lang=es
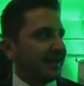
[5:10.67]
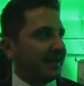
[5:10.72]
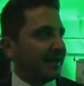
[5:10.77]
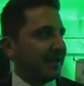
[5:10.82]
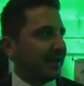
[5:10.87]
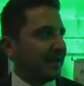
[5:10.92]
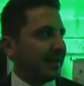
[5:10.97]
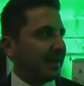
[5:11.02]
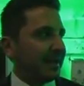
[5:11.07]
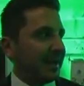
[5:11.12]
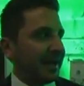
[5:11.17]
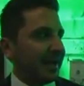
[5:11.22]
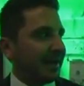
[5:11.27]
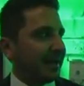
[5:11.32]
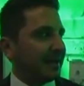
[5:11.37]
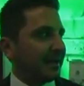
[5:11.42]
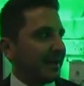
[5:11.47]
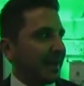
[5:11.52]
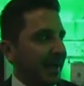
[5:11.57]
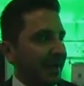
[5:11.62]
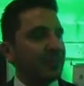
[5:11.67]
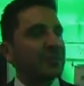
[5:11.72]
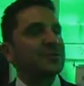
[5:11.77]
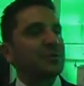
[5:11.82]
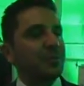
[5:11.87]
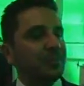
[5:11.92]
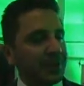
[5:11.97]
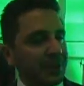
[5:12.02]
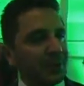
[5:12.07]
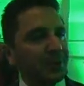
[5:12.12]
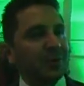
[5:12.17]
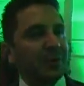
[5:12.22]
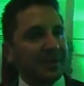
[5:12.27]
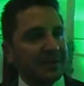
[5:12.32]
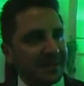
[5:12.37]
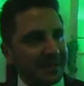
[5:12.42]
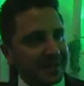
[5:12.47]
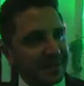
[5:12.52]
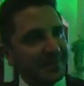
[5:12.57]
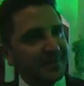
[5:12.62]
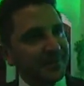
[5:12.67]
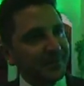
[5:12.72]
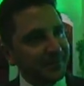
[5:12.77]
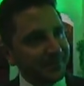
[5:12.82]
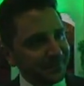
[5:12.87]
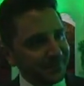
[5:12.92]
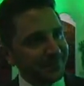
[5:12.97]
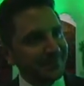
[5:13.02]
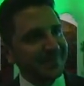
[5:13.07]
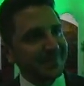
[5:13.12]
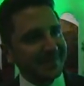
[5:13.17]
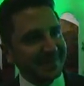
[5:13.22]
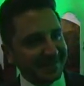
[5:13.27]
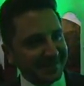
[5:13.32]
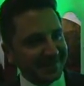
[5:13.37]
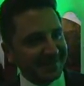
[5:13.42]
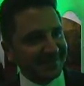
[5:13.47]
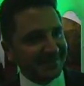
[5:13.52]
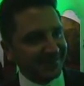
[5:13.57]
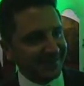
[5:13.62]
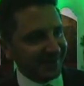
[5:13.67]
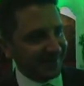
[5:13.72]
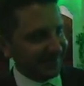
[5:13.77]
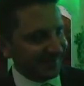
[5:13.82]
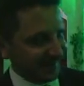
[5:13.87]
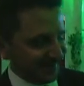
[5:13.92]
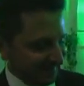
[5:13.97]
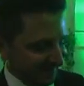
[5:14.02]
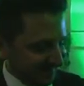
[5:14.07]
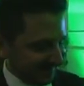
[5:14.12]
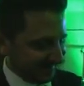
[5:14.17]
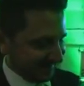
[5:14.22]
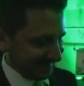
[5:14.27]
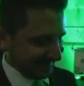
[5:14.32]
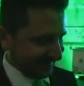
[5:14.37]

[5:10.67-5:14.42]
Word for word: eh, hemos cumplido con la tarea. Excelente. Muy amable.